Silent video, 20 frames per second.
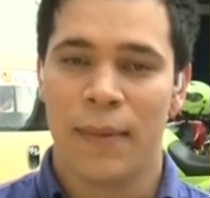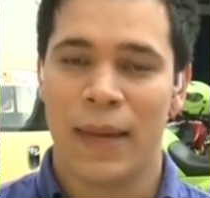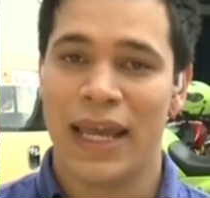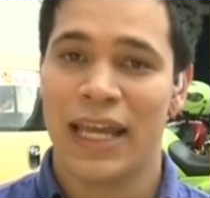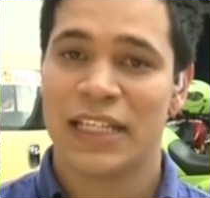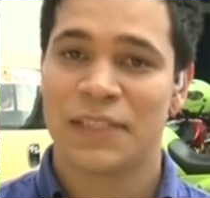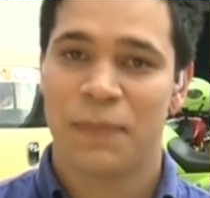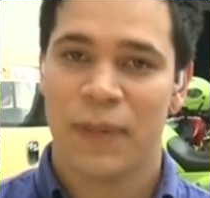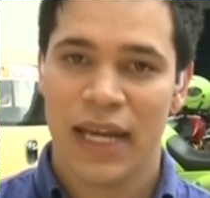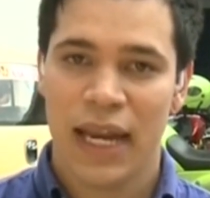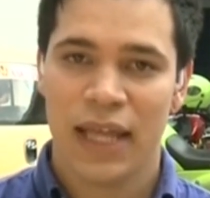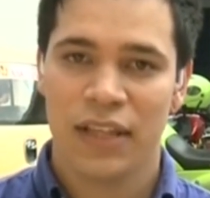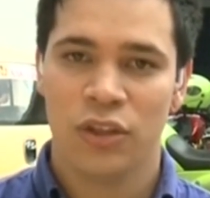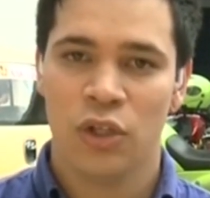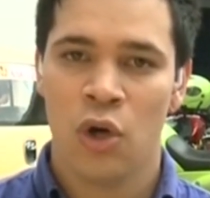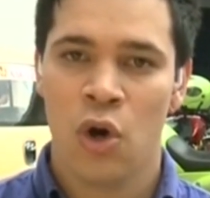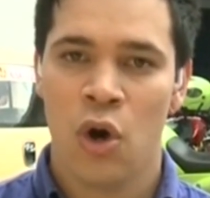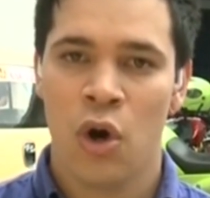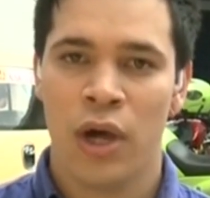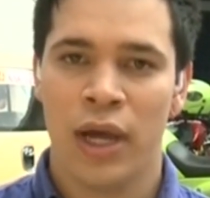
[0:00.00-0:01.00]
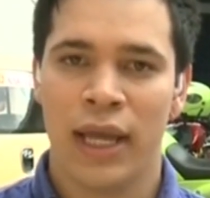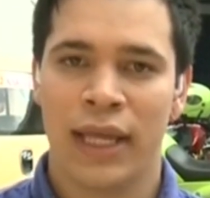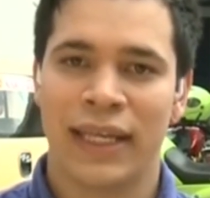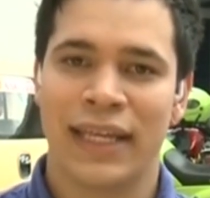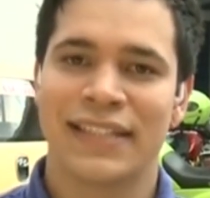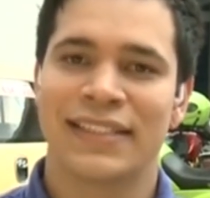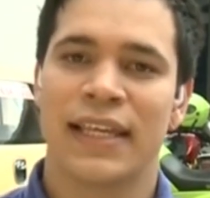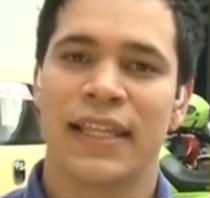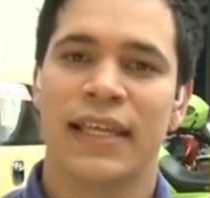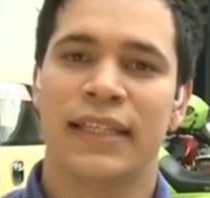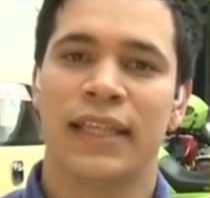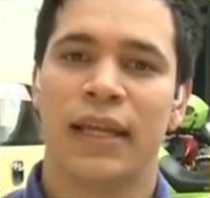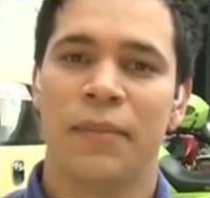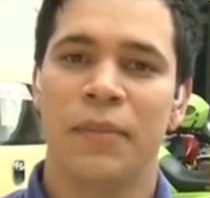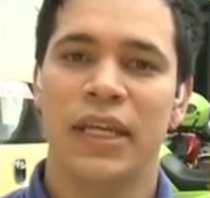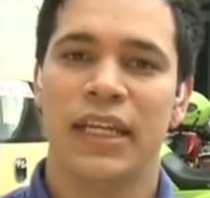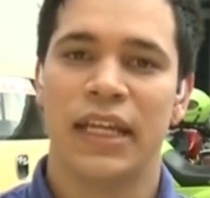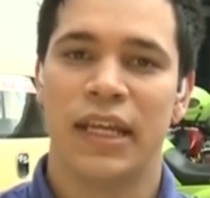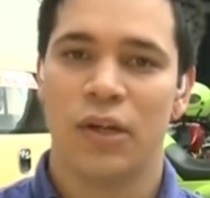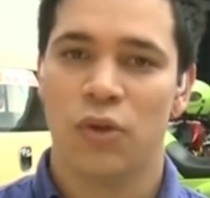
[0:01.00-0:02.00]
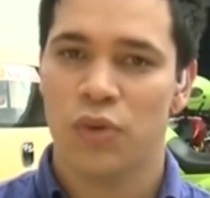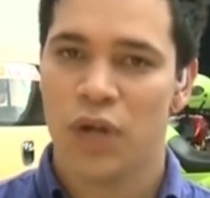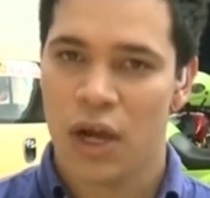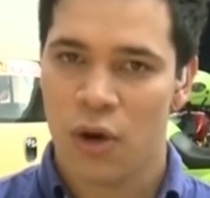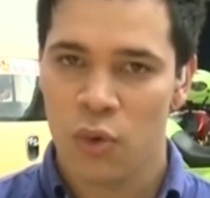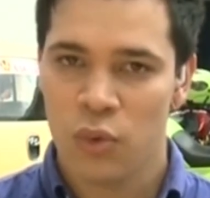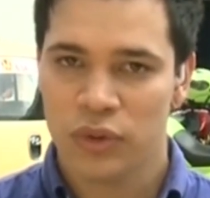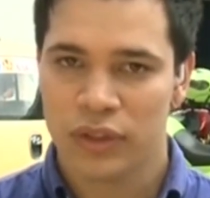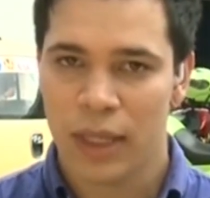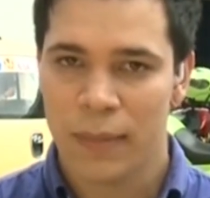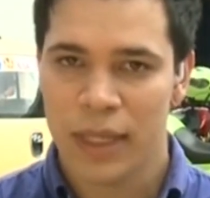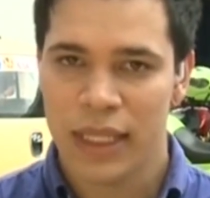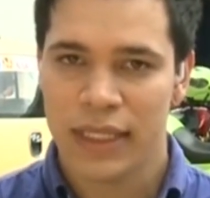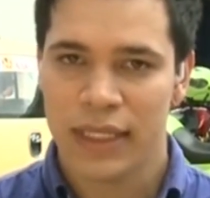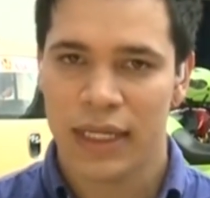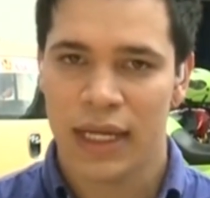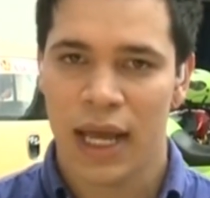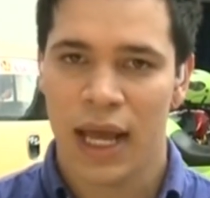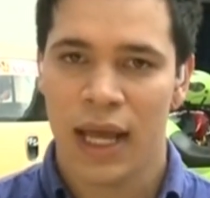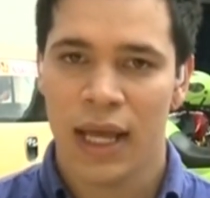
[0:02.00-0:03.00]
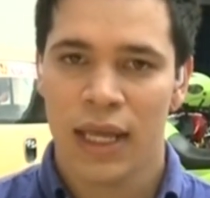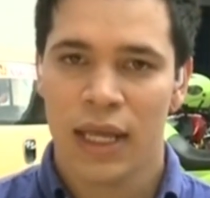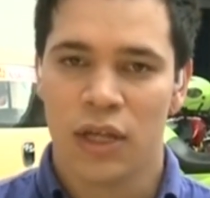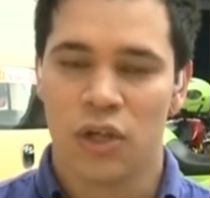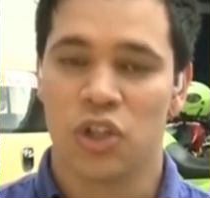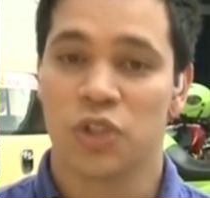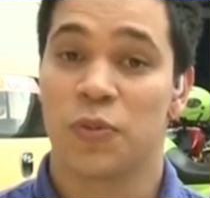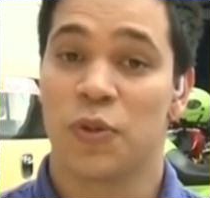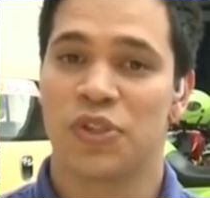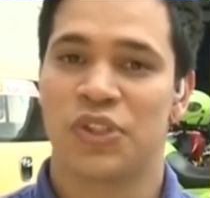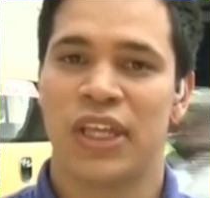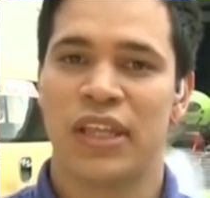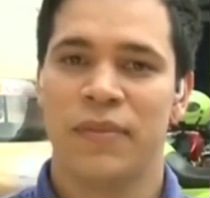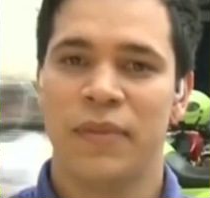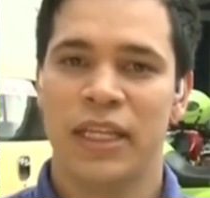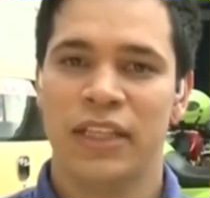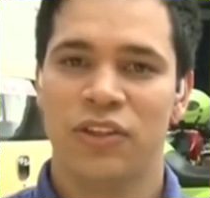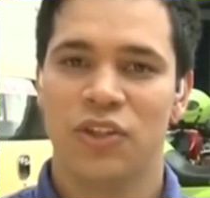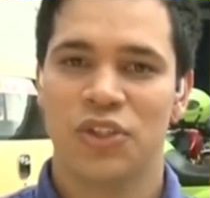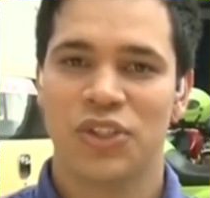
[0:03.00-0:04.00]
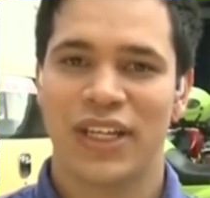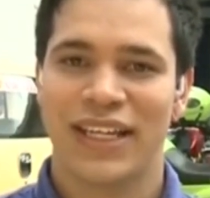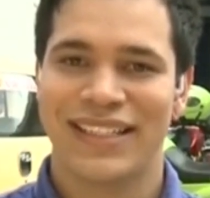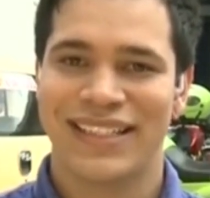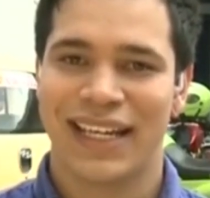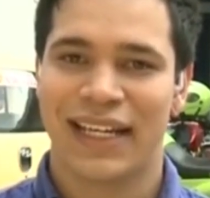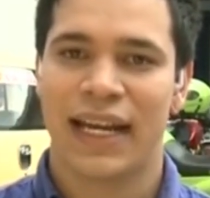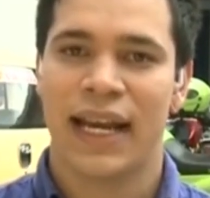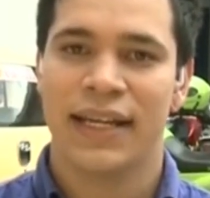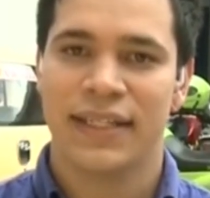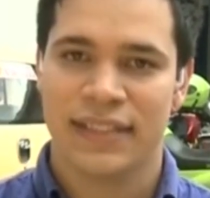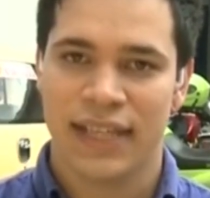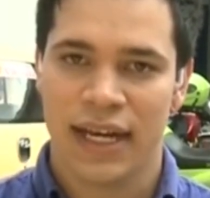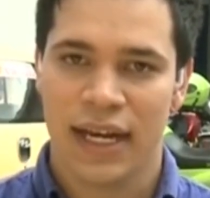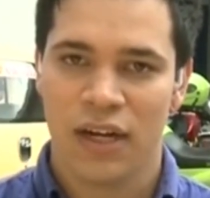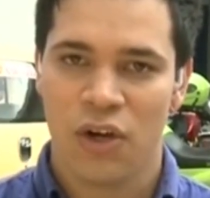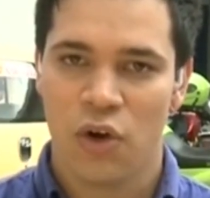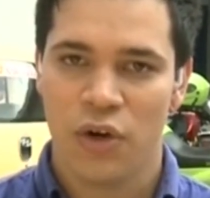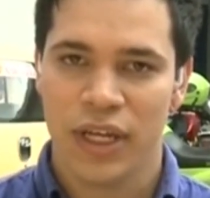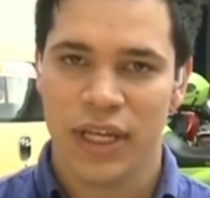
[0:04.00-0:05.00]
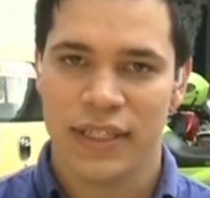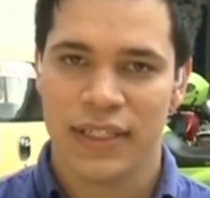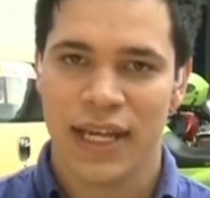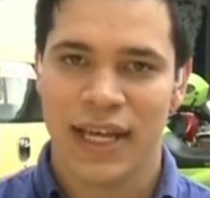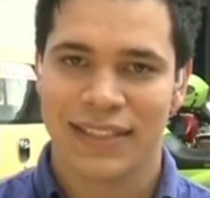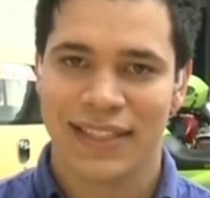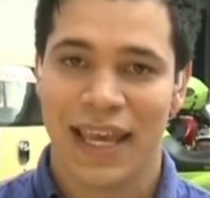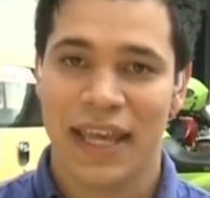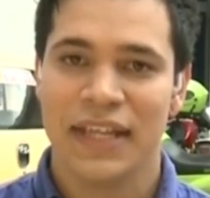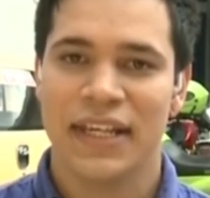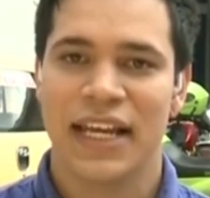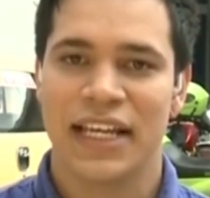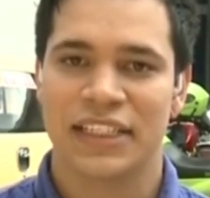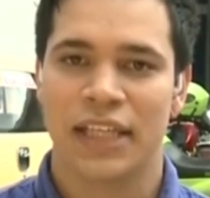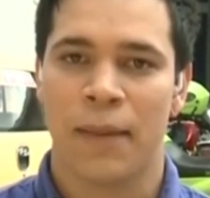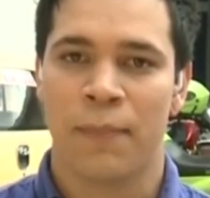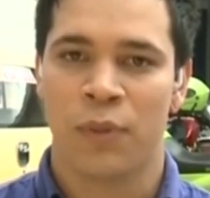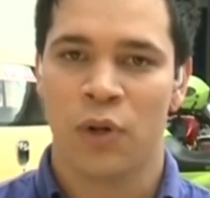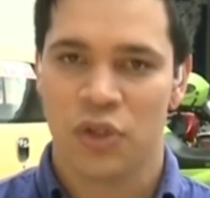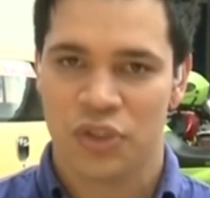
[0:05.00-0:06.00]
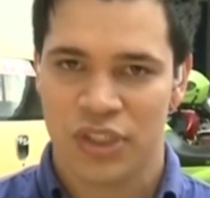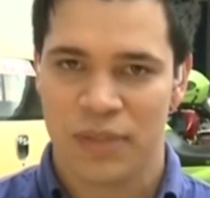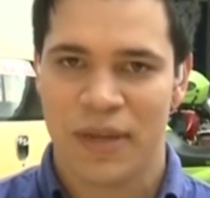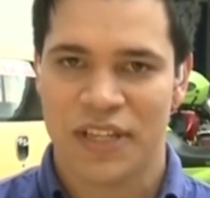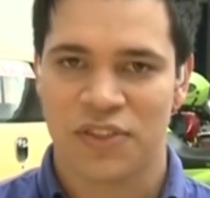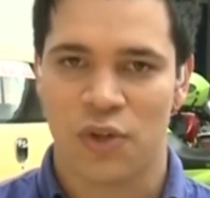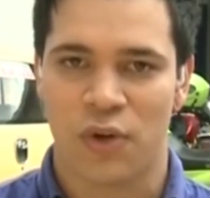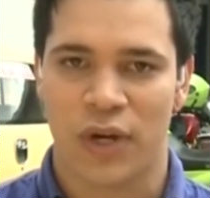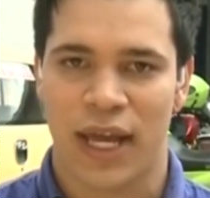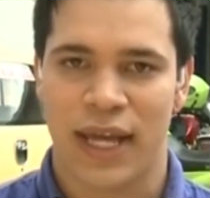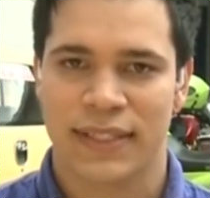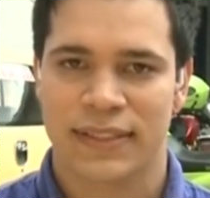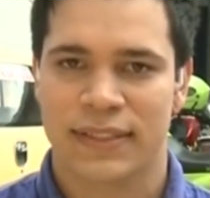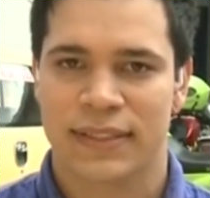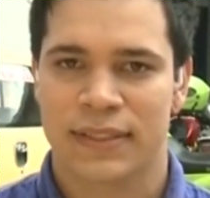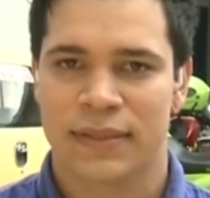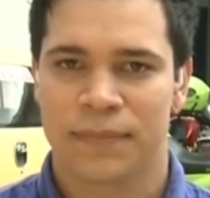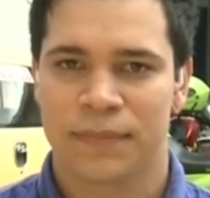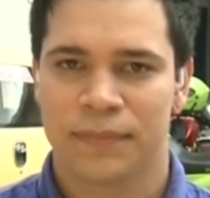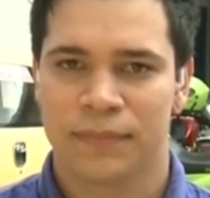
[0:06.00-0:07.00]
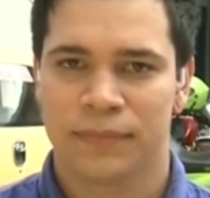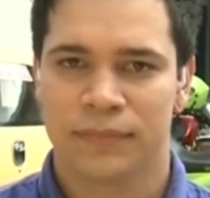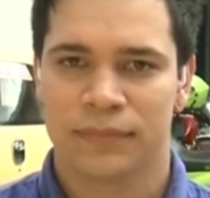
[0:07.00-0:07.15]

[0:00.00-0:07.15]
esperando que se determine en una junta médica los procedimientos que se realizarán con ellas en las próximas horas.